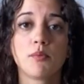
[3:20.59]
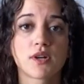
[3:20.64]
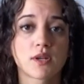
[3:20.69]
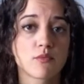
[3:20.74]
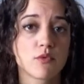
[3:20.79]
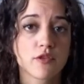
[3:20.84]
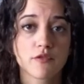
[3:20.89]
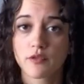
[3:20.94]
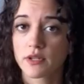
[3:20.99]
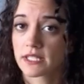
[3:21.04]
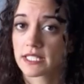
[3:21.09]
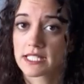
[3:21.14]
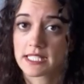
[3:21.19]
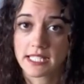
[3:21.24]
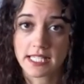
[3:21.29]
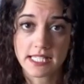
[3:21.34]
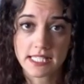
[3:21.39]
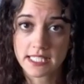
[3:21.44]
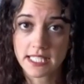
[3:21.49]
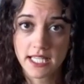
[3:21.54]
Por muy fuertes
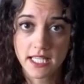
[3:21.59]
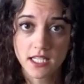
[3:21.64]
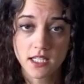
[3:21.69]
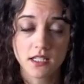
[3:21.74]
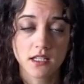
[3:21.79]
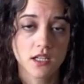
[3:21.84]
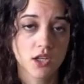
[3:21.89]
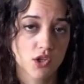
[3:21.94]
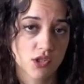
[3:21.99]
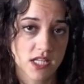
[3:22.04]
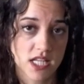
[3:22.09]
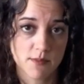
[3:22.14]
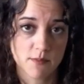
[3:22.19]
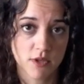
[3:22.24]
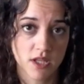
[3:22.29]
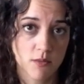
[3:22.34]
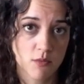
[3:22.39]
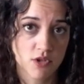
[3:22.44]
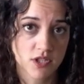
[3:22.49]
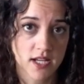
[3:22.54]
que estén, nos las
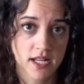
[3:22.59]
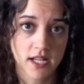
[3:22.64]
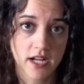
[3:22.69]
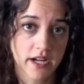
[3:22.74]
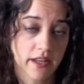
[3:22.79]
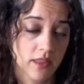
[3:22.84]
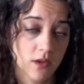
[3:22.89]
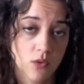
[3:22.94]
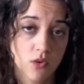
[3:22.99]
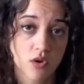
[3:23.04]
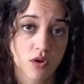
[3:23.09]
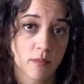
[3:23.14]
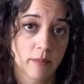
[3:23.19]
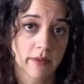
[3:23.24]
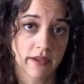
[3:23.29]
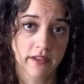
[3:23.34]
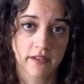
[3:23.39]
podemos cargar de un golpe,